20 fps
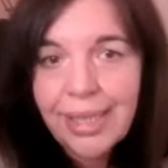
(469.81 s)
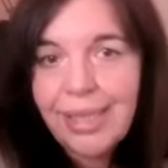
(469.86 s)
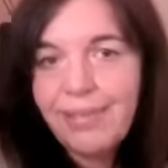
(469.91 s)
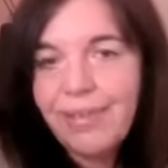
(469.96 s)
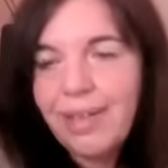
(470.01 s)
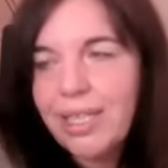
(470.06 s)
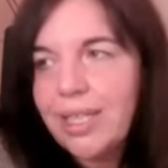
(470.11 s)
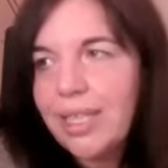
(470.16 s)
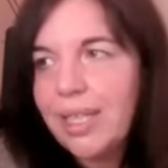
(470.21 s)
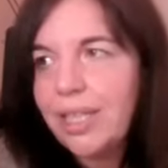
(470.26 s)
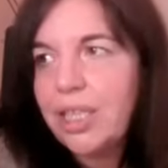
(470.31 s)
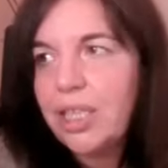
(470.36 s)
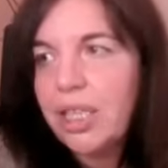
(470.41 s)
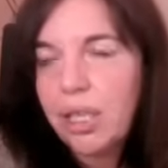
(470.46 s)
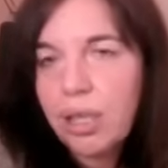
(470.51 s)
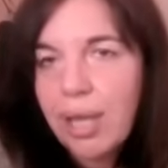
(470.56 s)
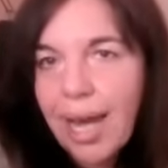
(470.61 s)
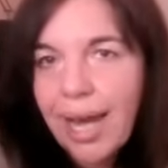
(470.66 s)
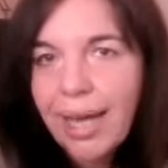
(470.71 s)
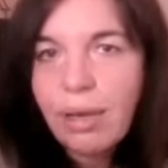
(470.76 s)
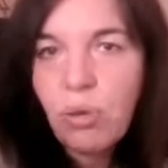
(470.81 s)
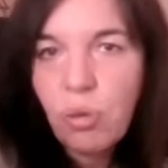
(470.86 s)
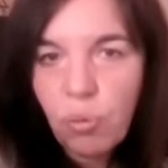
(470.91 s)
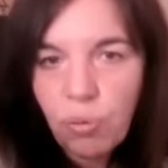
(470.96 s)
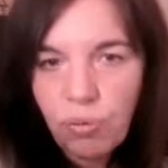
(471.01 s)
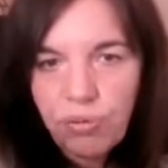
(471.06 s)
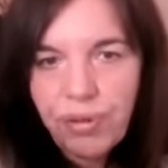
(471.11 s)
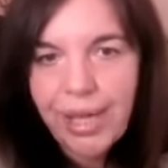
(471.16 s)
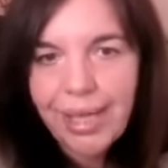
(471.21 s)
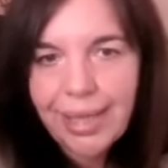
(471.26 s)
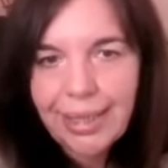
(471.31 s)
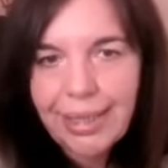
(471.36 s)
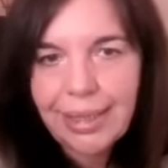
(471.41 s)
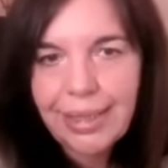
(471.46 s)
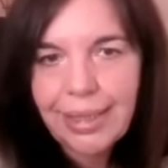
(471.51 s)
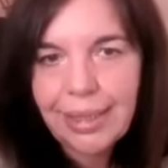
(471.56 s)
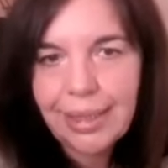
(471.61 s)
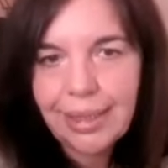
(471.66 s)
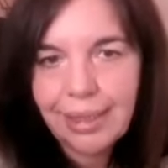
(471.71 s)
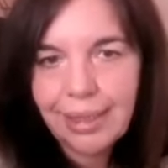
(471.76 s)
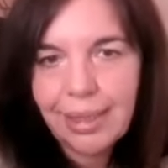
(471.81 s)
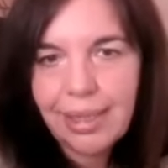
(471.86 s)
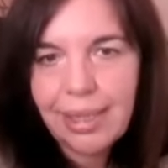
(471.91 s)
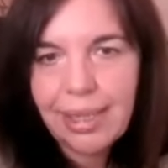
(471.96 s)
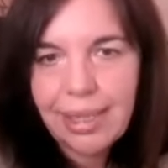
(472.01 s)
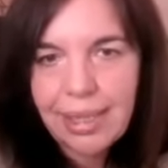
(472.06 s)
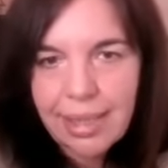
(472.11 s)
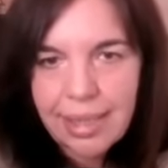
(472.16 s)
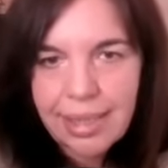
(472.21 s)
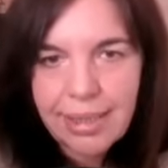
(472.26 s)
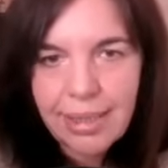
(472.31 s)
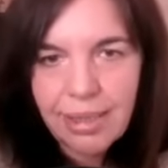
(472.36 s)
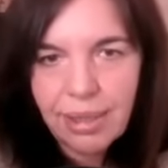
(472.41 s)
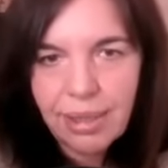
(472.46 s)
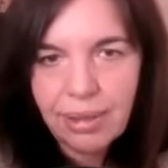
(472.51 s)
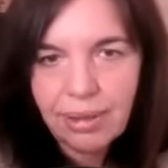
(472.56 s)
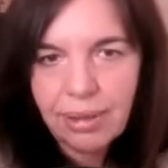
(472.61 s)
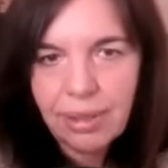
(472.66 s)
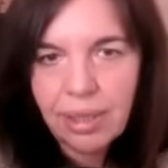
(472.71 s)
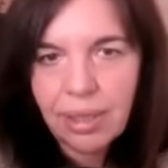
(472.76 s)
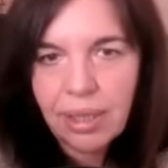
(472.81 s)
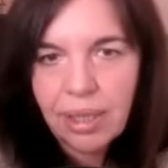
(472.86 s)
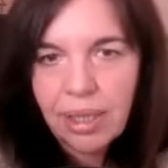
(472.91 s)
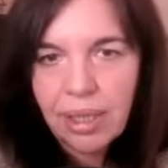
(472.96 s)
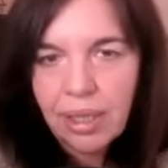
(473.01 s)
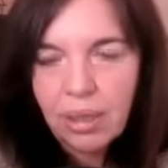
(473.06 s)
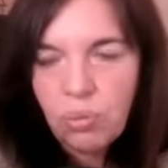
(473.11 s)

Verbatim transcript: qui va chercher à convertir les autres